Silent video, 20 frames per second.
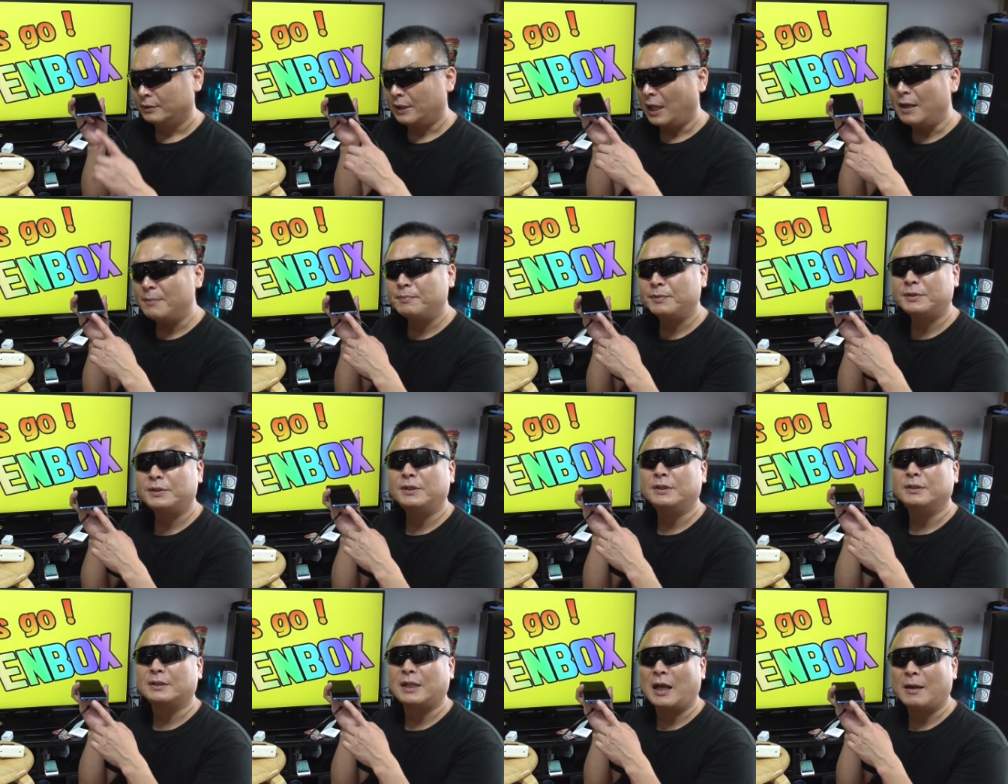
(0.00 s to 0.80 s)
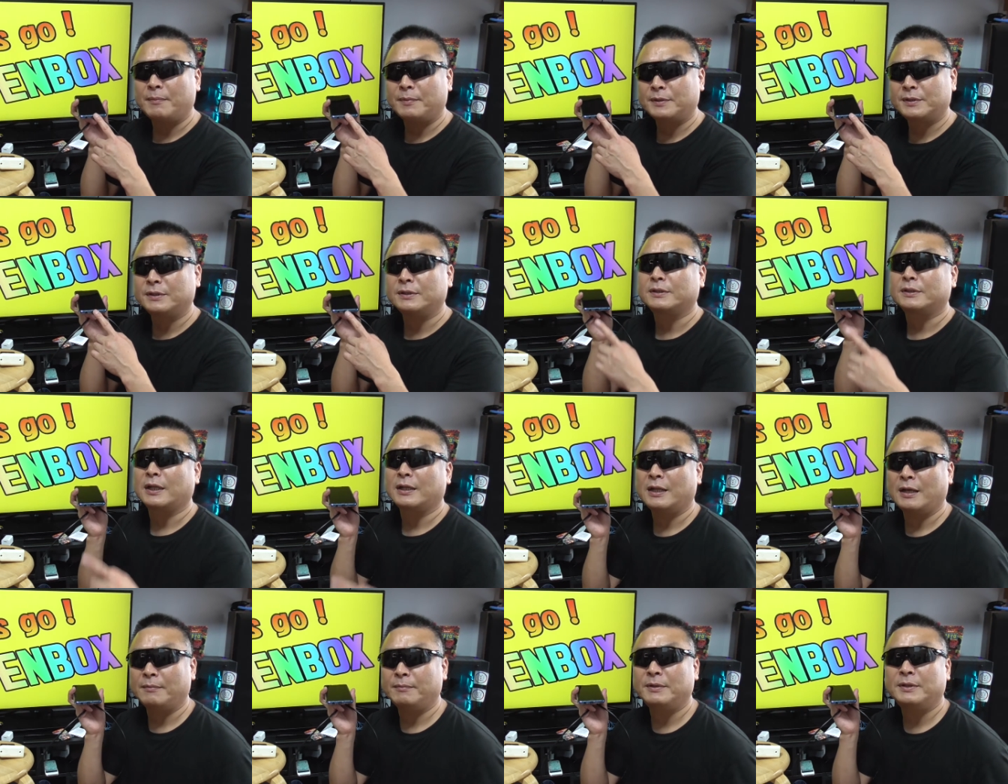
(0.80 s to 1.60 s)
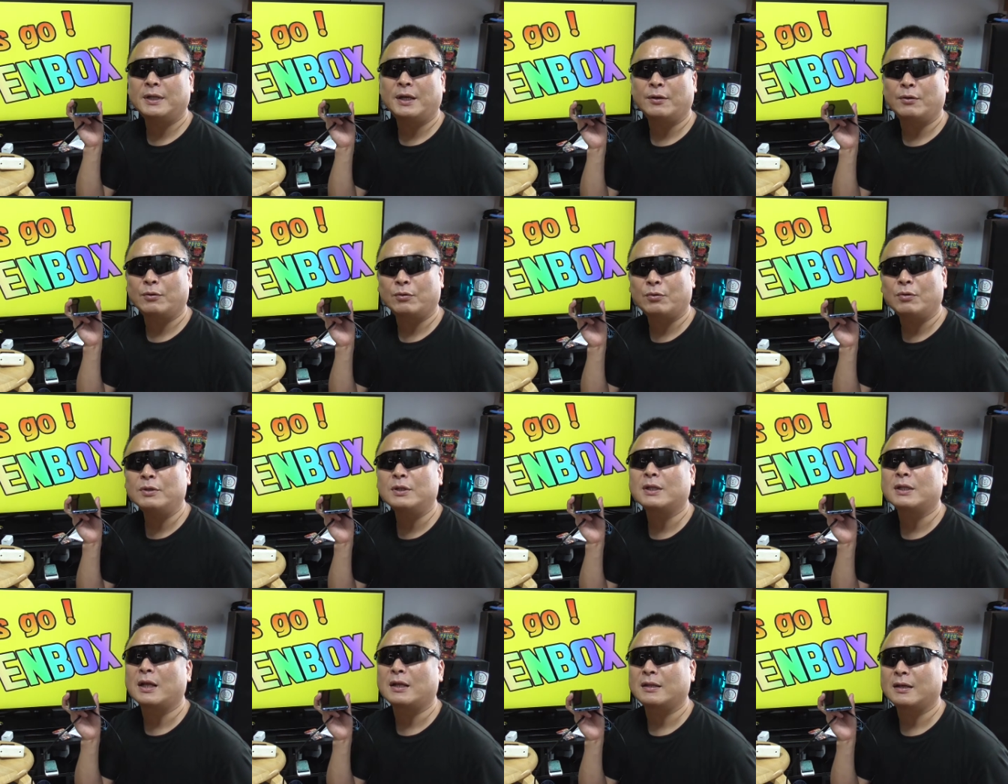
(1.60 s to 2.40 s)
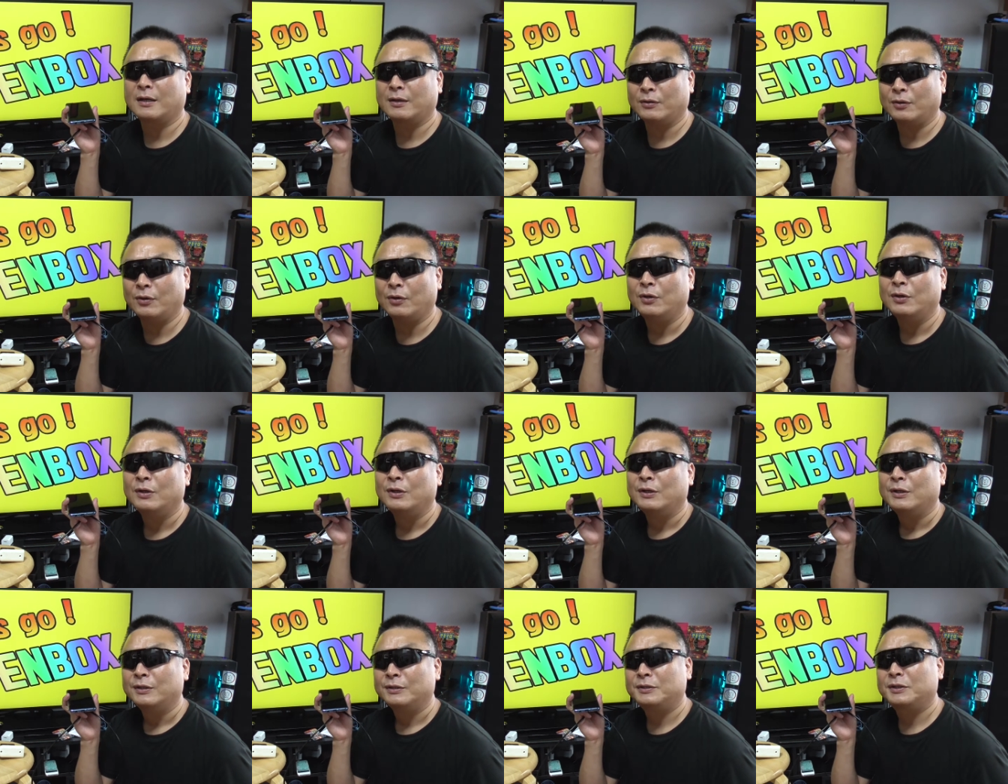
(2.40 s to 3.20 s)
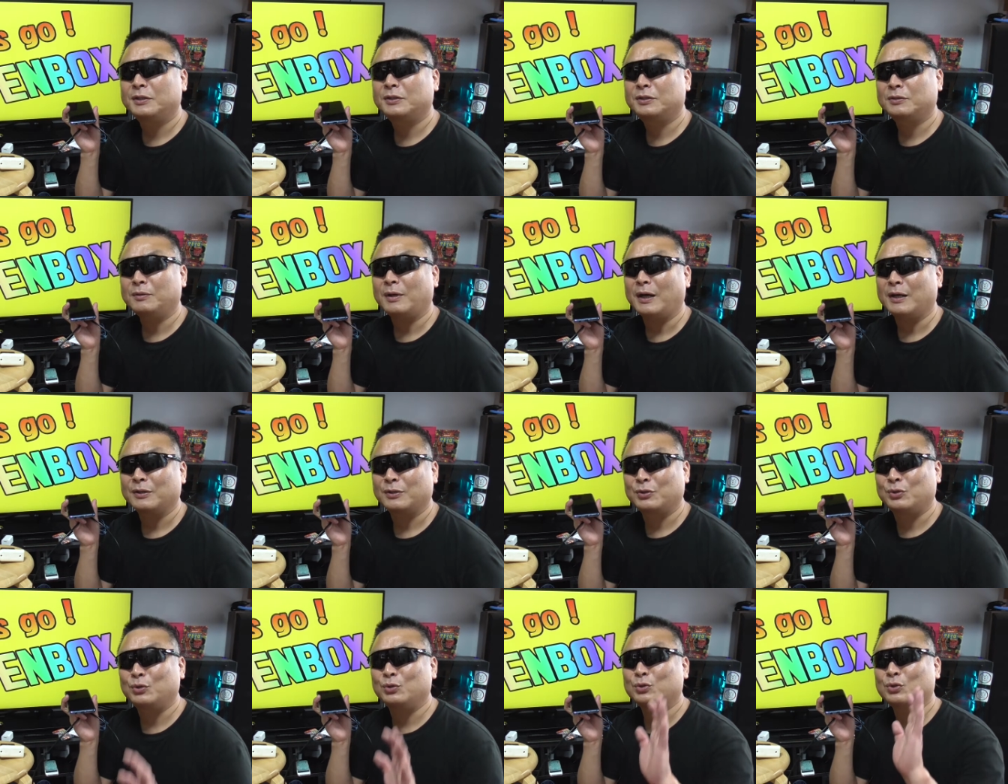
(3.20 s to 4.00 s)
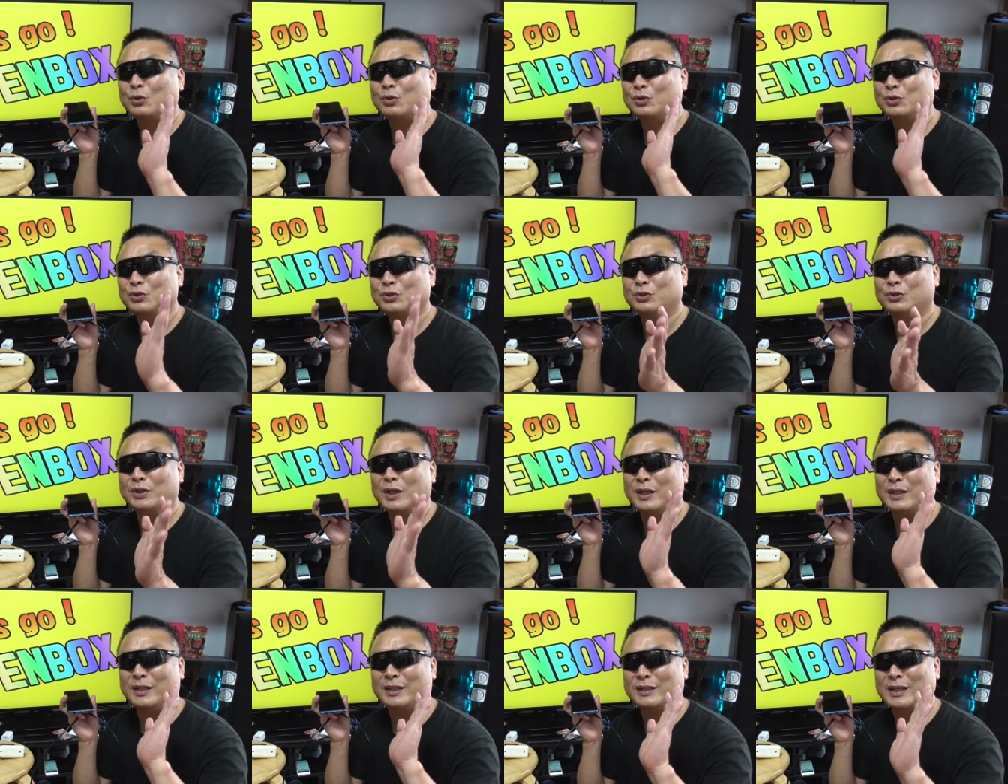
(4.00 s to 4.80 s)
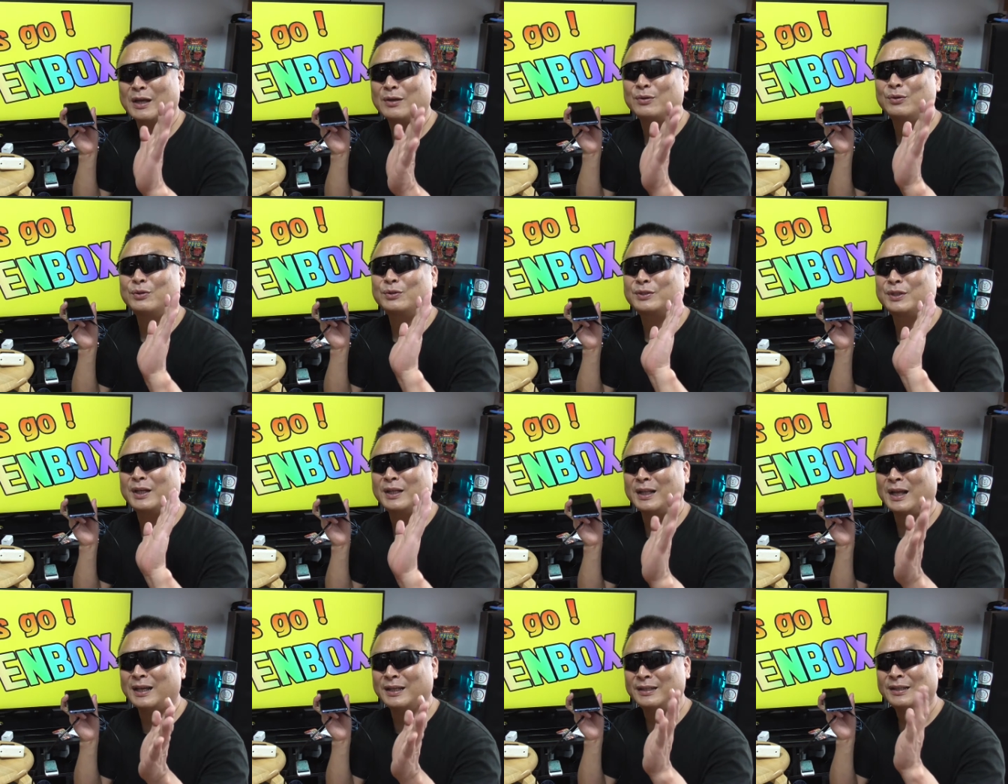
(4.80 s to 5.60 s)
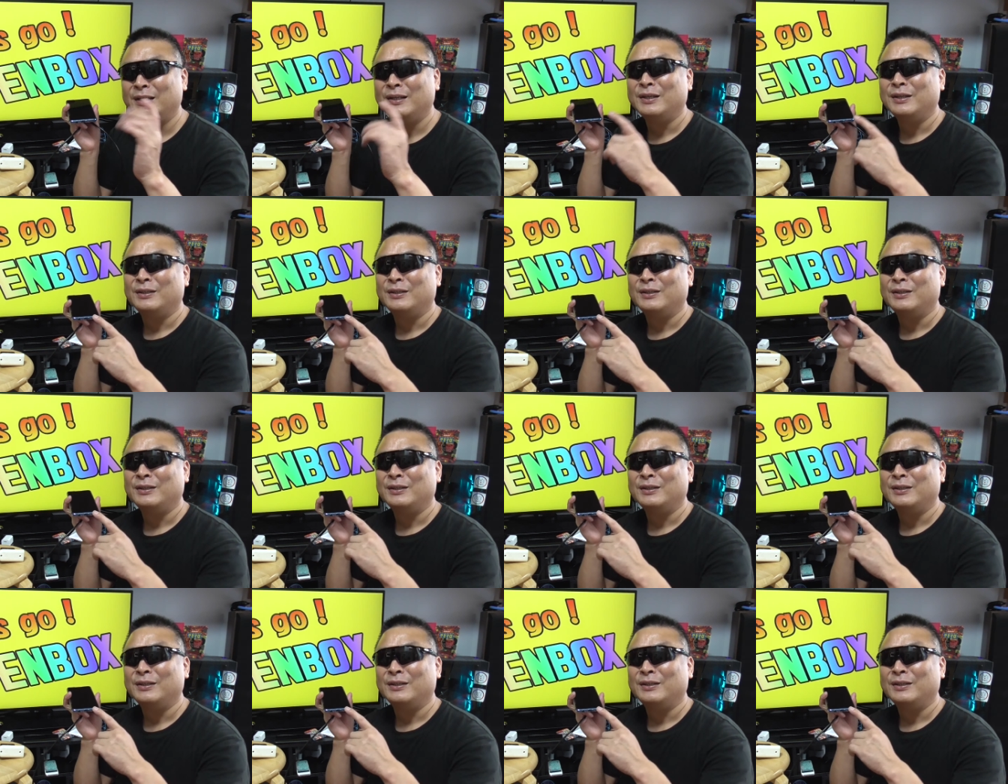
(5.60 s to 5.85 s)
Type-C タイプ C ってねみんな喜んでたんだけど実は急速充電に対応していない